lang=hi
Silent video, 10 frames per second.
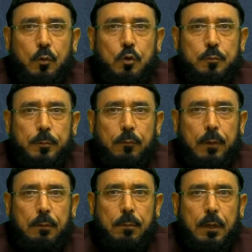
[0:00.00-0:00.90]
उसमें
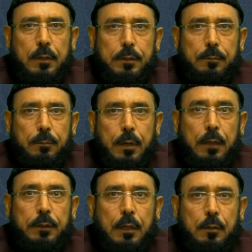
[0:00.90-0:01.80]
वलबा से
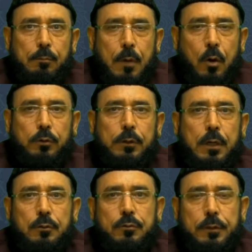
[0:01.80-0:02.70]
बादल मौत
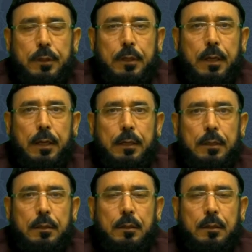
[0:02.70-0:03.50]
का जो ज़िक्र है